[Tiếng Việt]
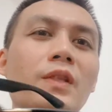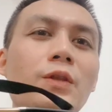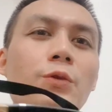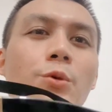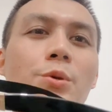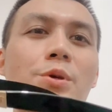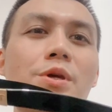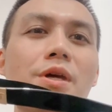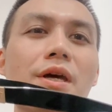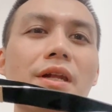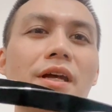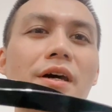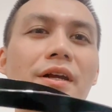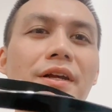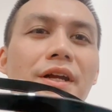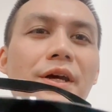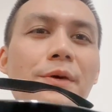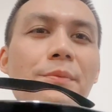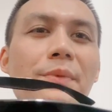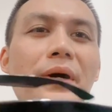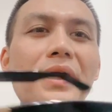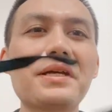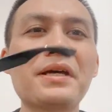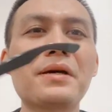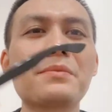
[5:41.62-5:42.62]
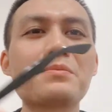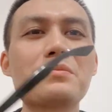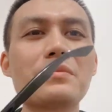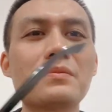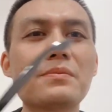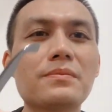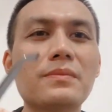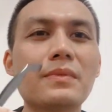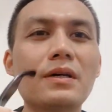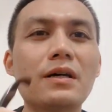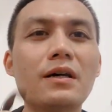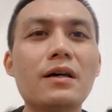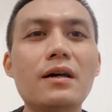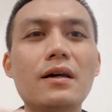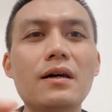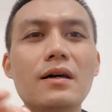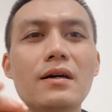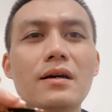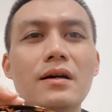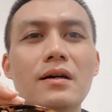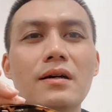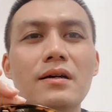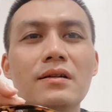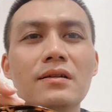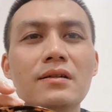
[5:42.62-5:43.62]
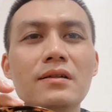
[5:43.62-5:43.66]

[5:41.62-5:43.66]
Tuy nhiên là nếu mà anh em mà